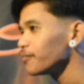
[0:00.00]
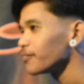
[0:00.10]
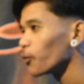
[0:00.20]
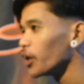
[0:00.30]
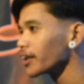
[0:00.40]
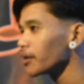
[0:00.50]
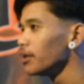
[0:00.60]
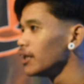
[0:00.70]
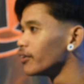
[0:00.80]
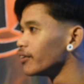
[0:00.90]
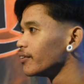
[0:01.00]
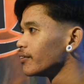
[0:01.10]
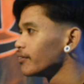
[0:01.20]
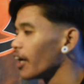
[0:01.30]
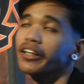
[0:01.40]
100 million.
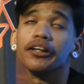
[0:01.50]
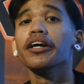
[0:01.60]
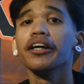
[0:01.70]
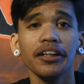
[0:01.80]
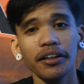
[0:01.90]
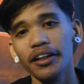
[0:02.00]
Ay, di, ay, di,